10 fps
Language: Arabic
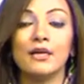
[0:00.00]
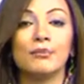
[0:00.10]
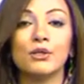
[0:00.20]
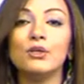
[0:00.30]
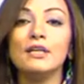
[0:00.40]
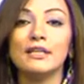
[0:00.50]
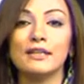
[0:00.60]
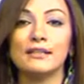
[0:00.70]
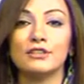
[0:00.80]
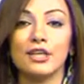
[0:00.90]
بكل
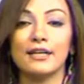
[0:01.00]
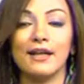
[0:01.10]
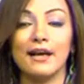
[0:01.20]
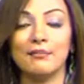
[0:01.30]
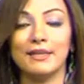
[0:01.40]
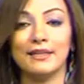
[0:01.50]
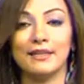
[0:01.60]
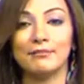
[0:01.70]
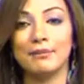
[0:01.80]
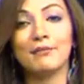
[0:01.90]
آه، شكلها
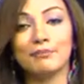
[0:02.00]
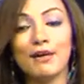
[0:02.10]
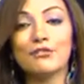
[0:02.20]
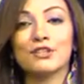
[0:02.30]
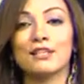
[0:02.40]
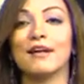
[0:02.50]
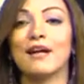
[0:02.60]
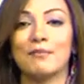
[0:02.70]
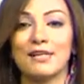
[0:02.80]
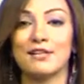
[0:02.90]
مع
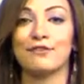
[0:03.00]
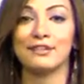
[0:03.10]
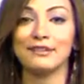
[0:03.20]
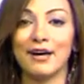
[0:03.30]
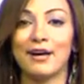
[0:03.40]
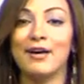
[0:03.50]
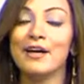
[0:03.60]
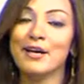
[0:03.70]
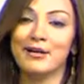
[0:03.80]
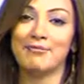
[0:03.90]
فستانها مع زفتها
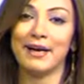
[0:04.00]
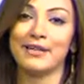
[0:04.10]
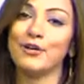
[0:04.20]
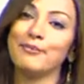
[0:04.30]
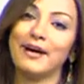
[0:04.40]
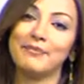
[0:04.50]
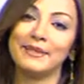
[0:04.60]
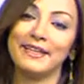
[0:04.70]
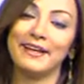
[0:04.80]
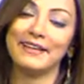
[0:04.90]
مع يومها
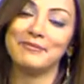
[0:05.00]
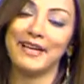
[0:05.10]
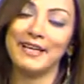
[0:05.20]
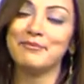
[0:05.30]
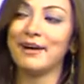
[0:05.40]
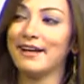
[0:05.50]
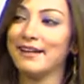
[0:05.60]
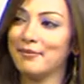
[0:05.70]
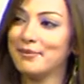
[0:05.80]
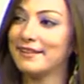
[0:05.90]
بحلمها
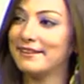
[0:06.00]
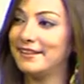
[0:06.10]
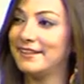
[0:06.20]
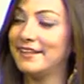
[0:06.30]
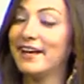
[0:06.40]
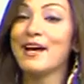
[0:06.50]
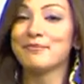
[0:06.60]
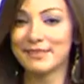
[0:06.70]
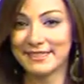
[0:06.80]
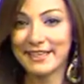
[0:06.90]
الابيض اللي
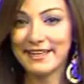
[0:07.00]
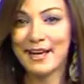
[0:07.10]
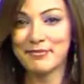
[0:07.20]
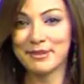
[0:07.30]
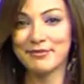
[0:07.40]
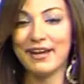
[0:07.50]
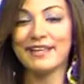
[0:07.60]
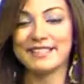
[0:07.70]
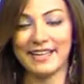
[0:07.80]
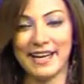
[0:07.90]
بتستناه
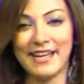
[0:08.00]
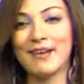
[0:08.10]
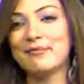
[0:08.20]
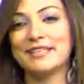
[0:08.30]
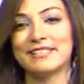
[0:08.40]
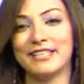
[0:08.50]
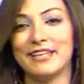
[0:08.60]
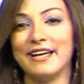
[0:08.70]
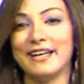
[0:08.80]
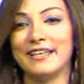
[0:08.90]
بفارس الاحلام اللي
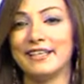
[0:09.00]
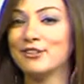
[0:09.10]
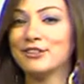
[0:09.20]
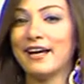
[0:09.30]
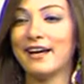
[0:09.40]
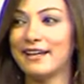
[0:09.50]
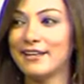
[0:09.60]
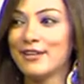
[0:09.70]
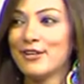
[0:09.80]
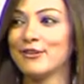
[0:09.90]
يجي آه، ياخذها
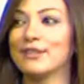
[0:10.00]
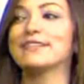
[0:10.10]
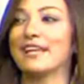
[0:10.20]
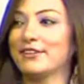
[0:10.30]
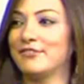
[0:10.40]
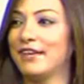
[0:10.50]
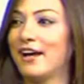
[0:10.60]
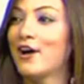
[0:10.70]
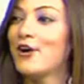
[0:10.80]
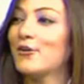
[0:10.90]
وينطلق
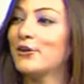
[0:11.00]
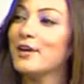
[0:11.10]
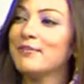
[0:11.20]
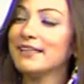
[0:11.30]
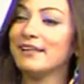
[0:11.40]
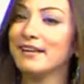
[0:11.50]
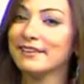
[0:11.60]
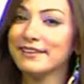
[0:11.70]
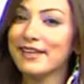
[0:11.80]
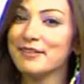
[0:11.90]
فيها واليوم احنا رح
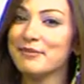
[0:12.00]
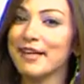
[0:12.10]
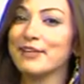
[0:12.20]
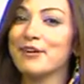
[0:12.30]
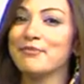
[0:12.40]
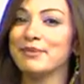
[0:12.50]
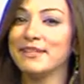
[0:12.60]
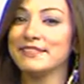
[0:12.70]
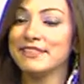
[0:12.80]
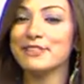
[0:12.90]
ننطلق معكم
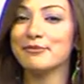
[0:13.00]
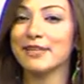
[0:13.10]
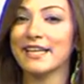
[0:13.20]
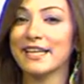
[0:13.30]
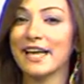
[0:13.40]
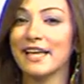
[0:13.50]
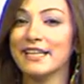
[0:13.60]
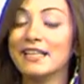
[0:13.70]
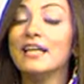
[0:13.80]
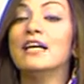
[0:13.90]
بجيت بوقتك يا
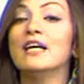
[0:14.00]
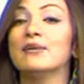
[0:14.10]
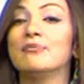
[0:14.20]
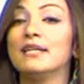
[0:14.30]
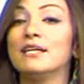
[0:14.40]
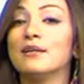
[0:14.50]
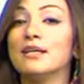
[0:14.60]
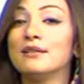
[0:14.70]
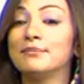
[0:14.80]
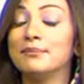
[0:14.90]
خليل
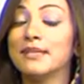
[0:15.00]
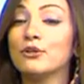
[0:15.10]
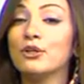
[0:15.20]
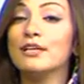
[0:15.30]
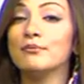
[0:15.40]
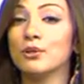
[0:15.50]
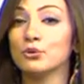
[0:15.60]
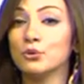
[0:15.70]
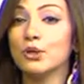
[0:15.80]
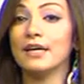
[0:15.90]
آه، بكل
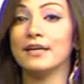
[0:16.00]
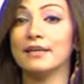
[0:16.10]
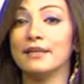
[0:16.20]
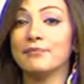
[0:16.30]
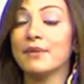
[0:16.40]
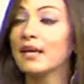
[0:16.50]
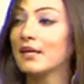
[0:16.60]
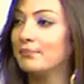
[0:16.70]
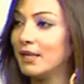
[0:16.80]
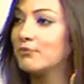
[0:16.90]
موضوع
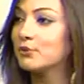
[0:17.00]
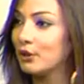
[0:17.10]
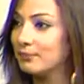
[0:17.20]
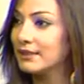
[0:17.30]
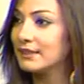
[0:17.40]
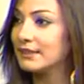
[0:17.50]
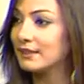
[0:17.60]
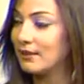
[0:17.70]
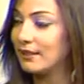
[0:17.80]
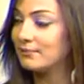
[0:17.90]
بهم كل
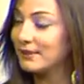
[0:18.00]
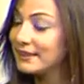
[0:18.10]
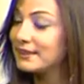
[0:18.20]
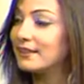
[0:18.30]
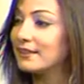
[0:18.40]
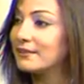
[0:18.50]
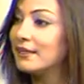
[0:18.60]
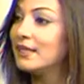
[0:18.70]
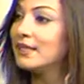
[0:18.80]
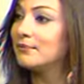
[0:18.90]
بنت بنت
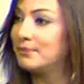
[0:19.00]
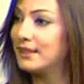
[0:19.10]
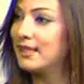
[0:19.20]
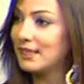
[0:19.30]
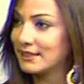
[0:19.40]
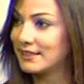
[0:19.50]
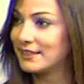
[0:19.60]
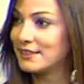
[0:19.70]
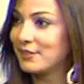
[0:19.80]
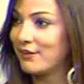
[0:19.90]
بليله
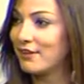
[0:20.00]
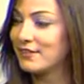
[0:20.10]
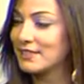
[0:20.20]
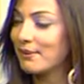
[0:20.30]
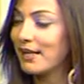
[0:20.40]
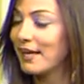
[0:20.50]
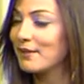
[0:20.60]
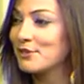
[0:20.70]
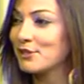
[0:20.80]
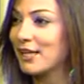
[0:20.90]
زفافها صباح الخير
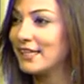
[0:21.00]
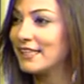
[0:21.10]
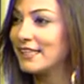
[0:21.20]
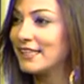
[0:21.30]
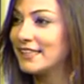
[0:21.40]
مسيو خليل